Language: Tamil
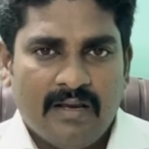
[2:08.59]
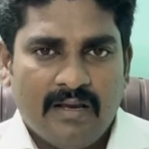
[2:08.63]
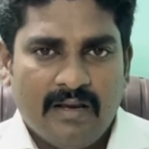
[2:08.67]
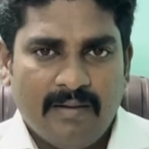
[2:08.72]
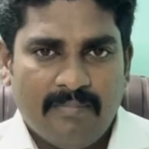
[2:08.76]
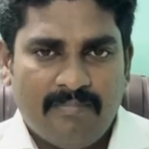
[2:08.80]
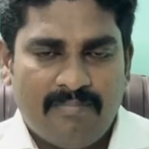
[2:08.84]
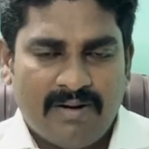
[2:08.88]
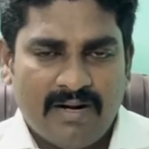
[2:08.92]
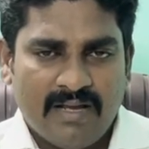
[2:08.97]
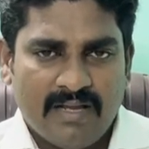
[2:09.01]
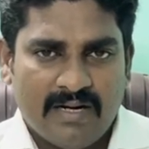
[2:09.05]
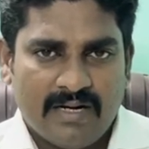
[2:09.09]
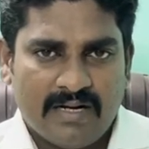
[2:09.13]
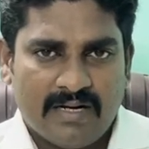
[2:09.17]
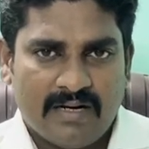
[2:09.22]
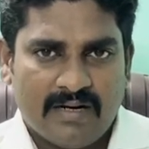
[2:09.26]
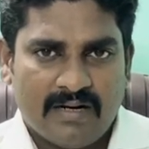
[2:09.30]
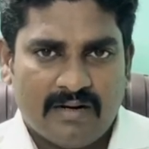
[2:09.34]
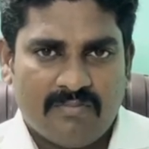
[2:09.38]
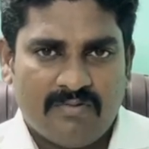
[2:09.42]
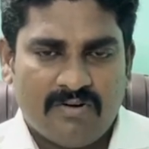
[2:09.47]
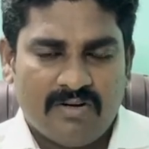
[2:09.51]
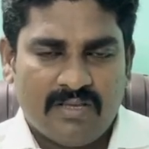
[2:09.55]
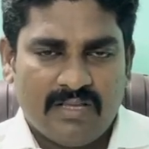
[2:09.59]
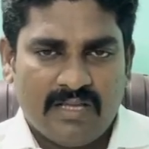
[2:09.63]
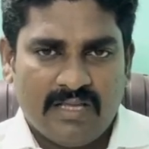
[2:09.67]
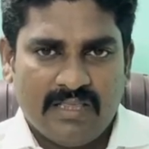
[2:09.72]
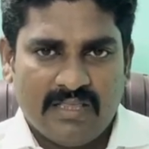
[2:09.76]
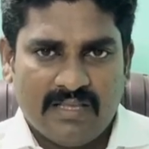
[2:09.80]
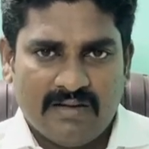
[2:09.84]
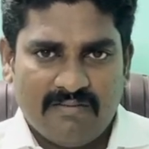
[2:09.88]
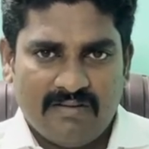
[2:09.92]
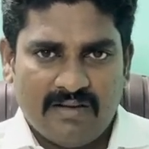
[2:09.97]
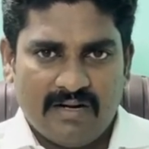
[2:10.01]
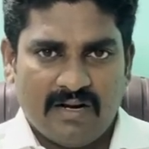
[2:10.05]
இப்படி இருக்கின்ற பொழுது
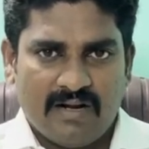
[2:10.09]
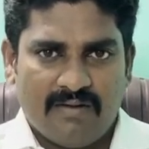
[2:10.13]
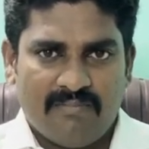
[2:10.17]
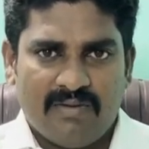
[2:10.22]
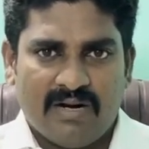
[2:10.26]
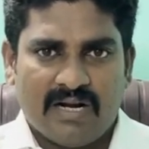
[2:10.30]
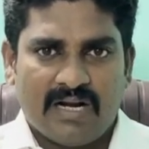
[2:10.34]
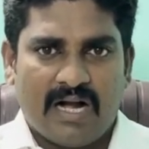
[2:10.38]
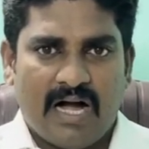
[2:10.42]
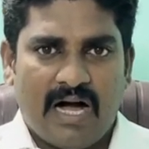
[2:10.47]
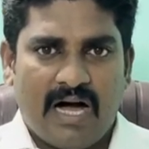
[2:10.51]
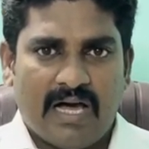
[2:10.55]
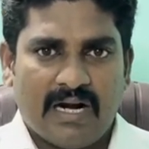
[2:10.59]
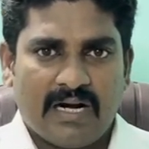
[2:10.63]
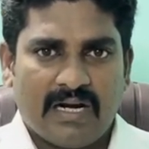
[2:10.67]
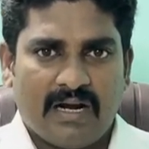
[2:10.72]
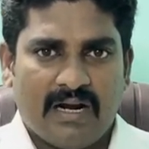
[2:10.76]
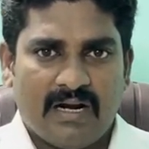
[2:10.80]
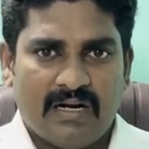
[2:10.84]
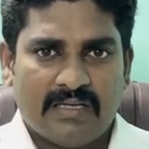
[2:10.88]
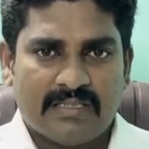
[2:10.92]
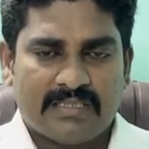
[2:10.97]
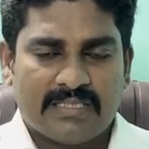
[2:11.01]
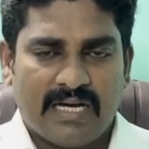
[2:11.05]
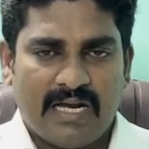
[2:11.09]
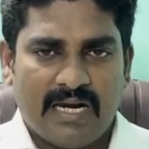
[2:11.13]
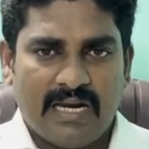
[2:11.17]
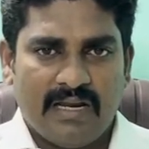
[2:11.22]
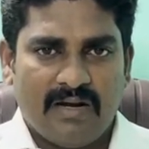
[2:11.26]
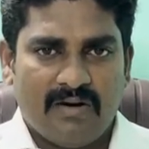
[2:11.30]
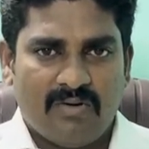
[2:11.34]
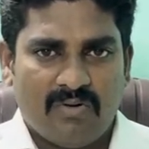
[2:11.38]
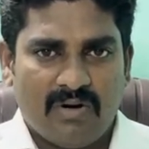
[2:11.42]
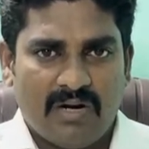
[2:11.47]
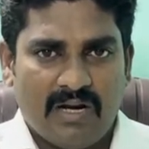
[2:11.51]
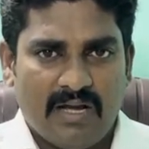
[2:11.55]
இந்த விருகம்பாக்கம் ஆற்காடு
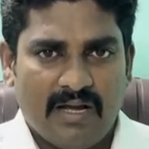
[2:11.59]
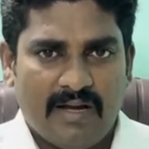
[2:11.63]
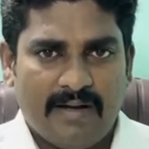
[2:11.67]
சாலையில் உள்ள